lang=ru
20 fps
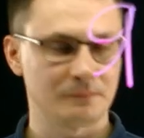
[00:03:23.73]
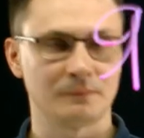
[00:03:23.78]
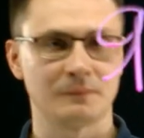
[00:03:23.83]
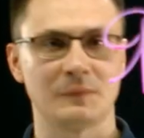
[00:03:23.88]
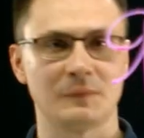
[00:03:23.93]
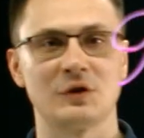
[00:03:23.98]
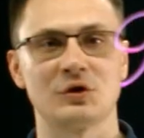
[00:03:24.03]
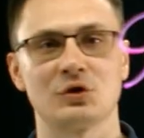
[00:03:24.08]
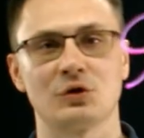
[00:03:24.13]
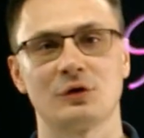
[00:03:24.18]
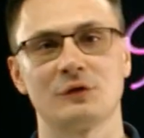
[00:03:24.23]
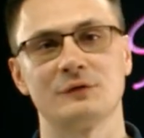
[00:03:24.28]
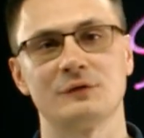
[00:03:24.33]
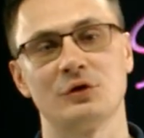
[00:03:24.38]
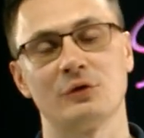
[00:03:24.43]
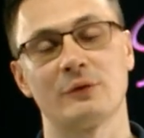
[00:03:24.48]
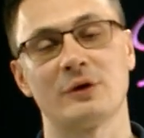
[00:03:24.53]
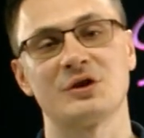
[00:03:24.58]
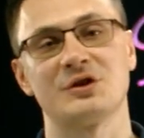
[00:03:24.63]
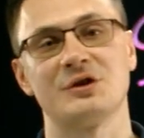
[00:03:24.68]
Еще раз с
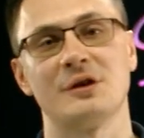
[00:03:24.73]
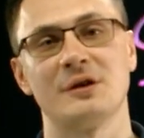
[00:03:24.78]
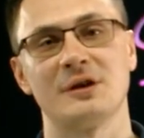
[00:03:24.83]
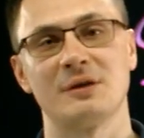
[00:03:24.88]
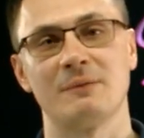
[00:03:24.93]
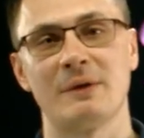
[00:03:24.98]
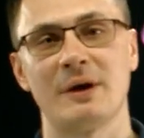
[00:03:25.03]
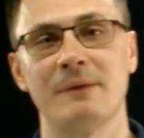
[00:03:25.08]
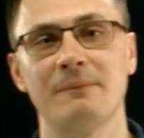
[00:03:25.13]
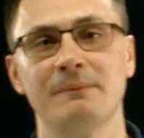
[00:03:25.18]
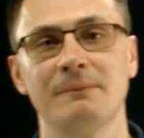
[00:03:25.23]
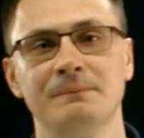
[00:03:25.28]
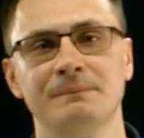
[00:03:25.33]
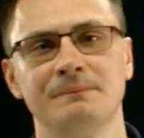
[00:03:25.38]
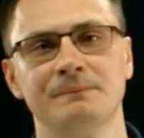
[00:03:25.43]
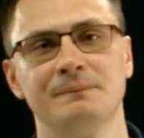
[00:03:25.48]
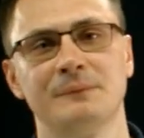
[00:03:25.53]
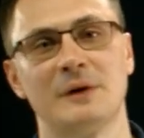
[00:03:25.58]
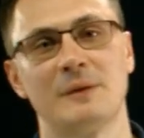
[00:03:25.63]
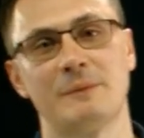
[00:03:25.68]
днем рождения тебя
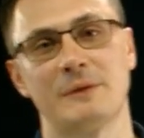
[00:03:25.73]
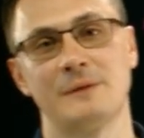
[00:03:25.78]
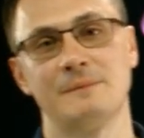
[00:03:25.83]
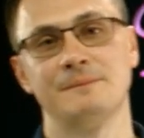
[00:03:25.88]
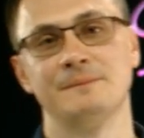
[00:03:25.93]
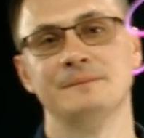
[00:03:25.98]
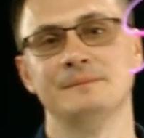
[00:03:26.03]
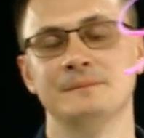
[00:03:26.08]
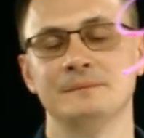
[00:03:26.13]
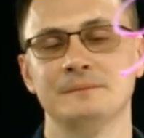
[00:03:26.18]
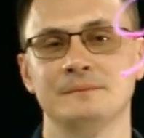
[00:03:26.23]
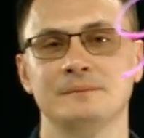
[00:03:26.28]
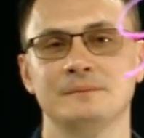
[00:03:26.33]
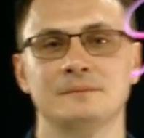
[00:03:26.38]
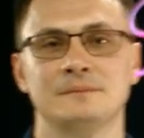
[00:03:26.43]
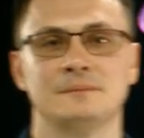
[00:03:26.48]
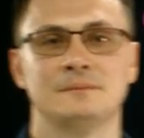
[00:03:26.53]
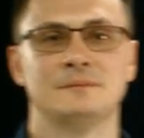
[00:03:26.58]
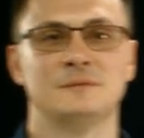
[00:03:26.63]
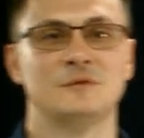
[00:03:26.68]
папа,
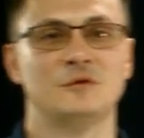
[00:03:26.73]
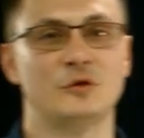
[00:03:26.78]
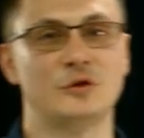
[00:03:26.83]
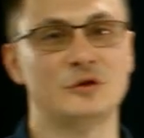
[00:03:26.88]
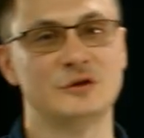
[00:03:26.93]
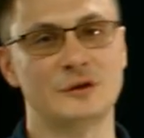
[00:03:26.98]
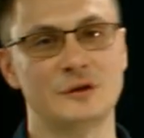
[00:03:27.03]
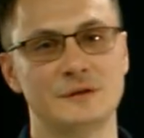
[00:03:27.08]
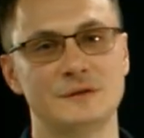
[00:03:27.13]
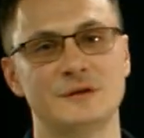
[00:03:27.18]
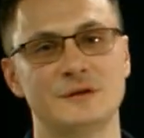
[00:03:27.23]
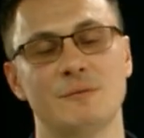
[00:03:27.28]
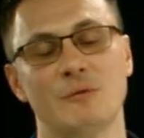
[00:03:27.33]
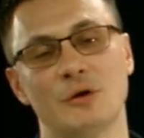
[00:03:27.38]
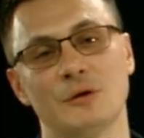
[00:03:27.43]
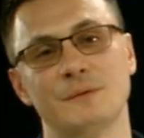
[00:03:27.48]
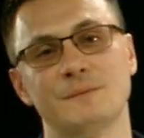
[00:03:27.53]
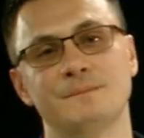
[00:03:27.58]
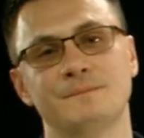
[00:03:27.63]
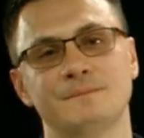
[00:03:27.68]
твой сын
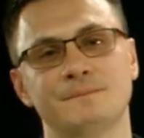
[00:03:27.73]
Семен.